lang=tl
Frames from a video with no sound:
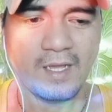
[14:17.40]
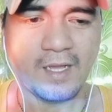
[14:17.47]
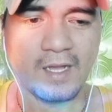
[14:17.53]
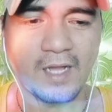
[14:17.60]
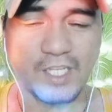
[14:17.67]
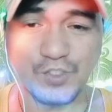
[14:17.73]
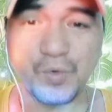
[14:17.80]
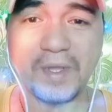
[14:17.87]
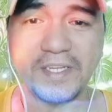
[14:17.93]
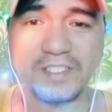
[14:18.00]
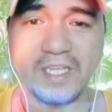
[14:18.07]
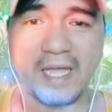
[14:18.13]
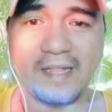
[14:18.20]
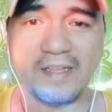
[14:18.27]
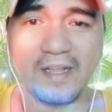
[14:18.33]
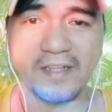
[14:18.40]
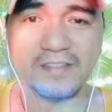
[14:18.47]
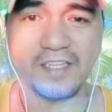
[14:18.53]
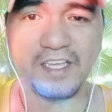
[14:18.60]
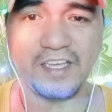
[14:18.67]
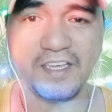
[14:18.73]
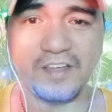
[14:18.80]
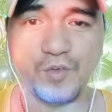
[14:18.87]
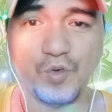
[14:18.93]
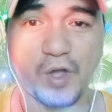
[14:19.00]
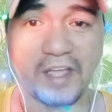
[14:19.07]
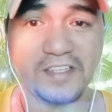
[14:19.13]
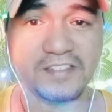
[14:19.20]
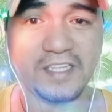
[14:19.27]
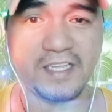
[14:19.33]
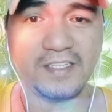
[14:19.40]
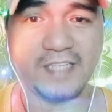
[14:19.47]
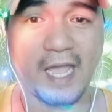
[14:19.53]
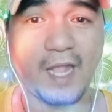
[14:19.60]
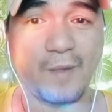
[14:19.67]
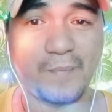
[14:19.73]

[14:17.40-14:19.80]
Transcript: Kaswertihan lang ni Whitey dahil